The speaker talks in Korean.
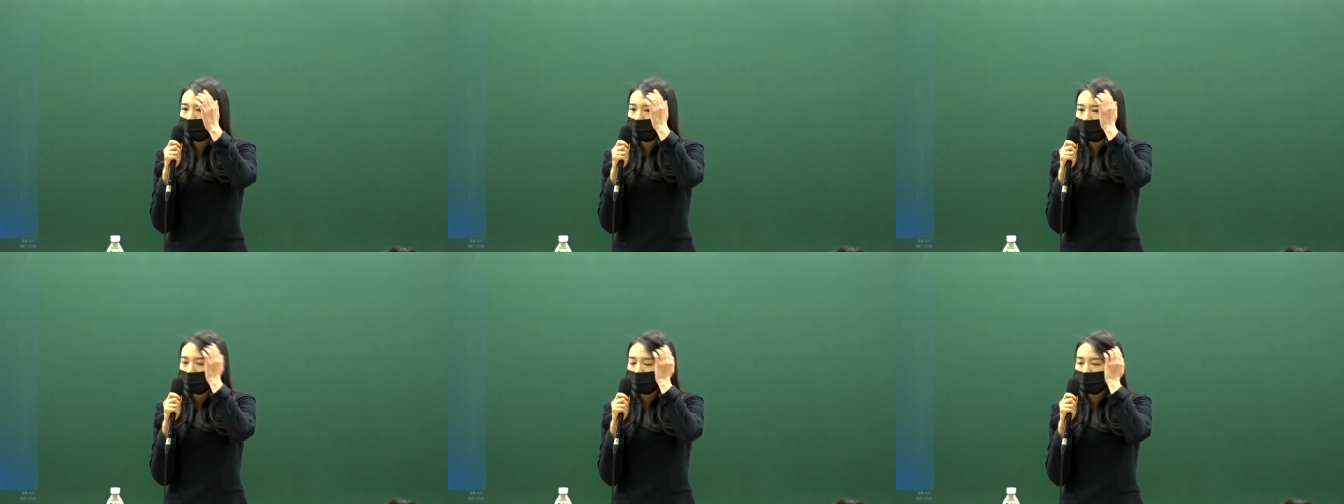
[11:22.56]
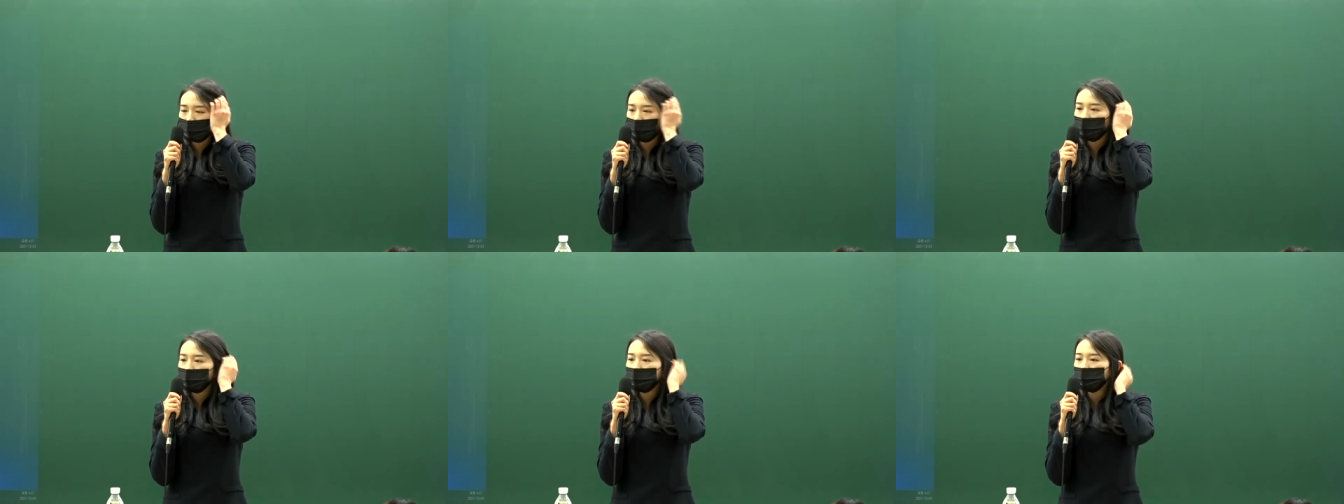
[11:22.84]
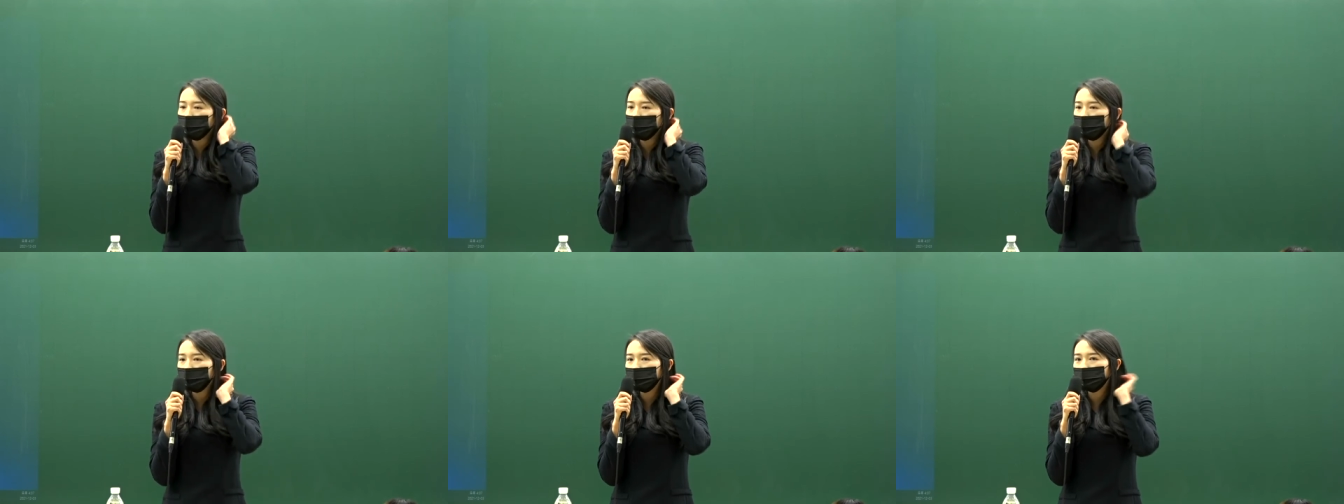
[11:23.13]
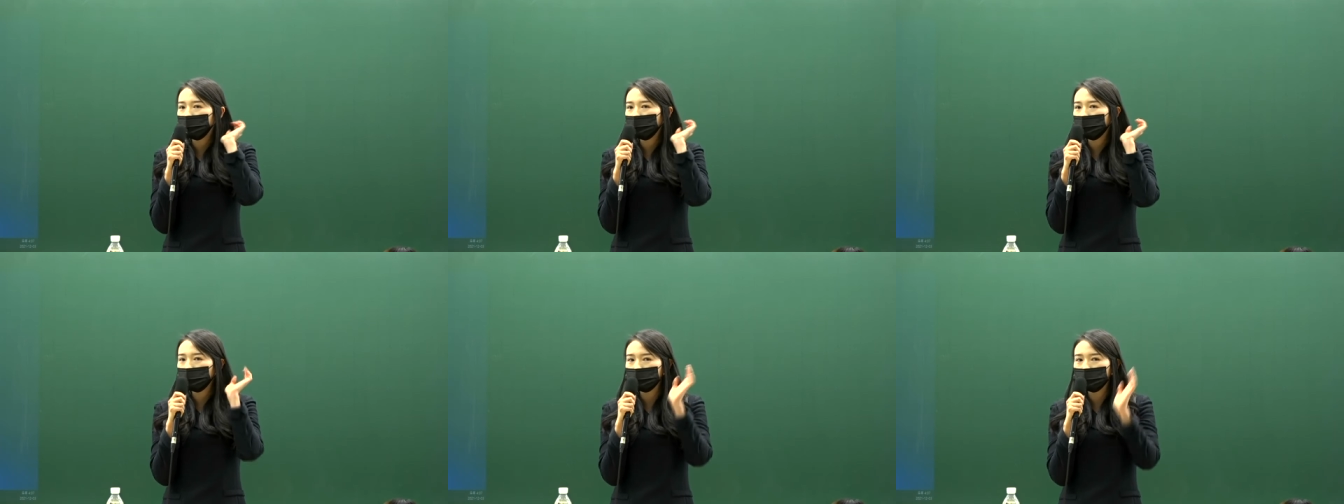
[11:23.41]

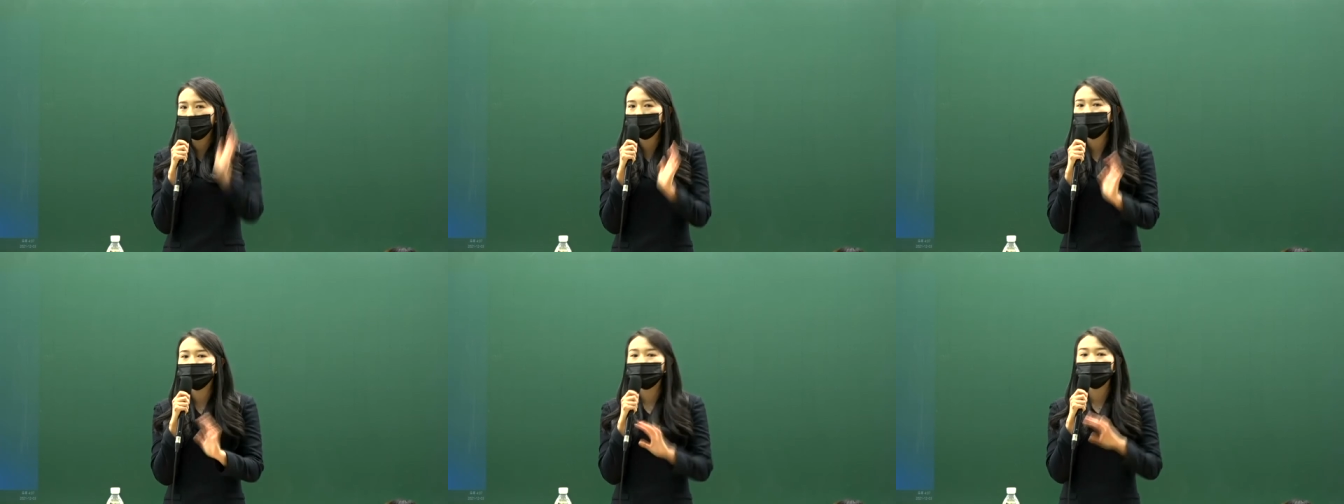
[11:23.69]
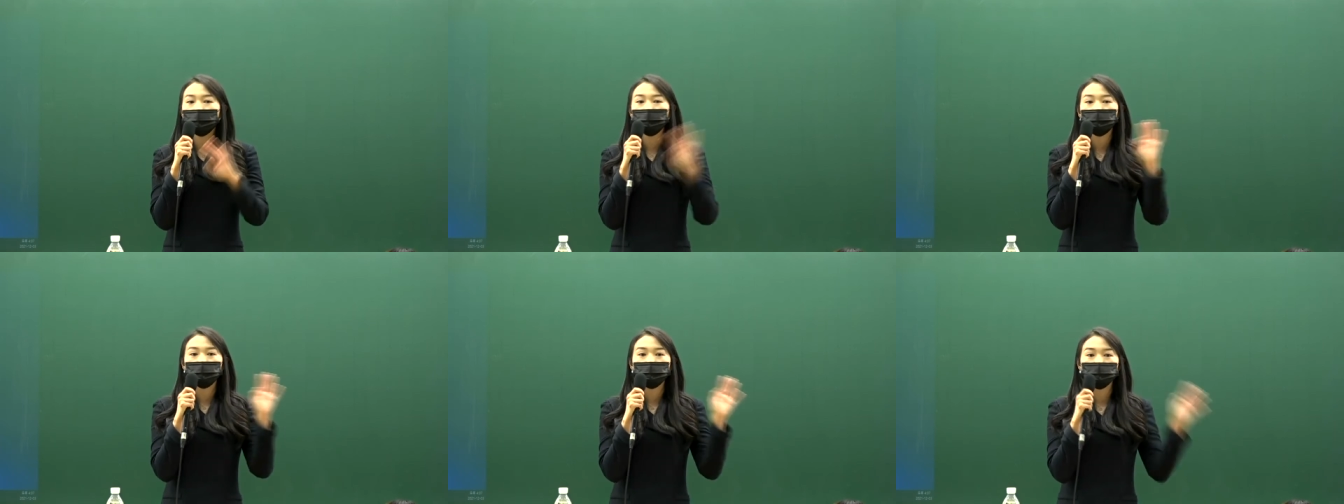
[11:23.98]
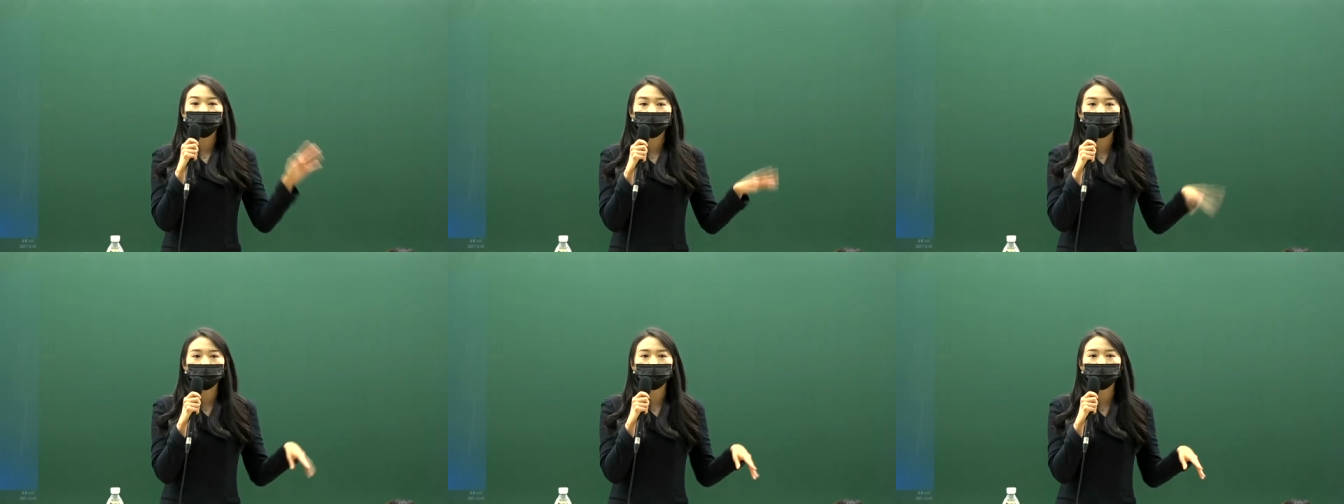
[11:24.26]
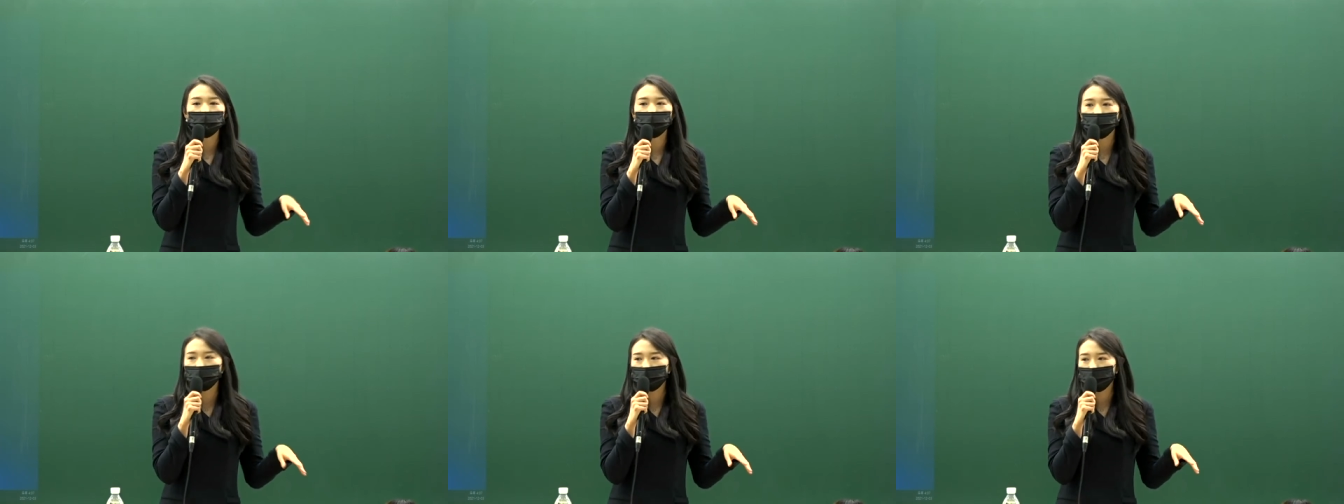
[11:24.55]
없는 거를 물어보는 문제들이
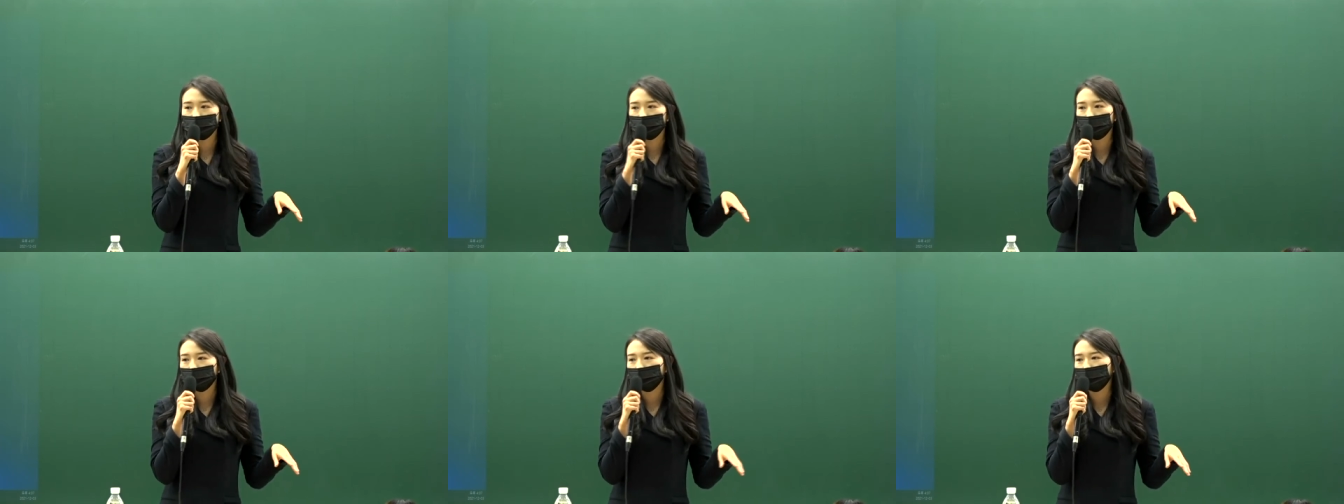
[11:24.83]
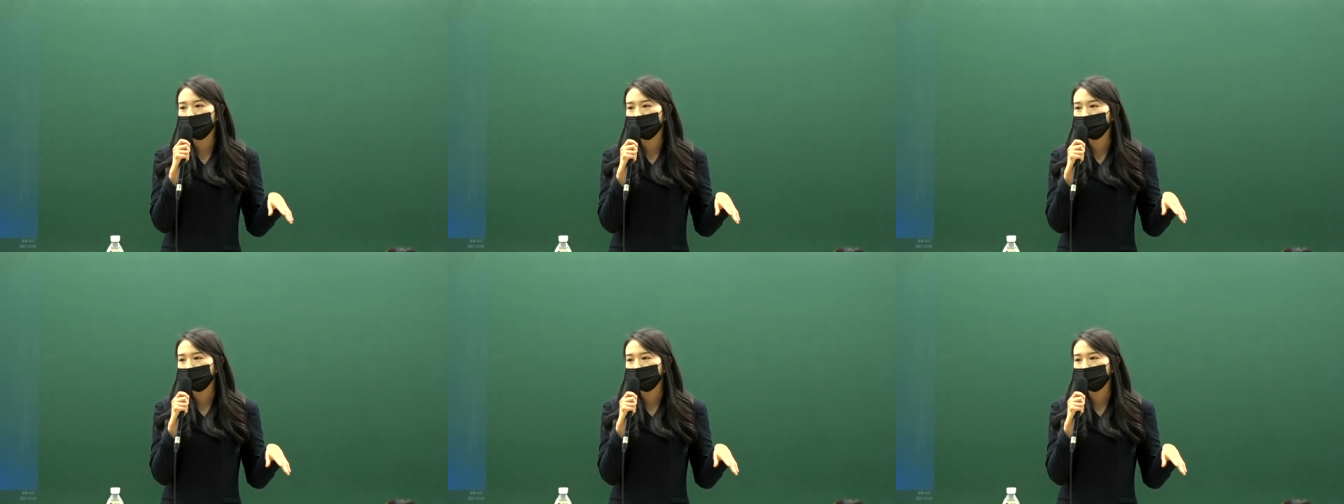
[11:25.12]
많잖아요.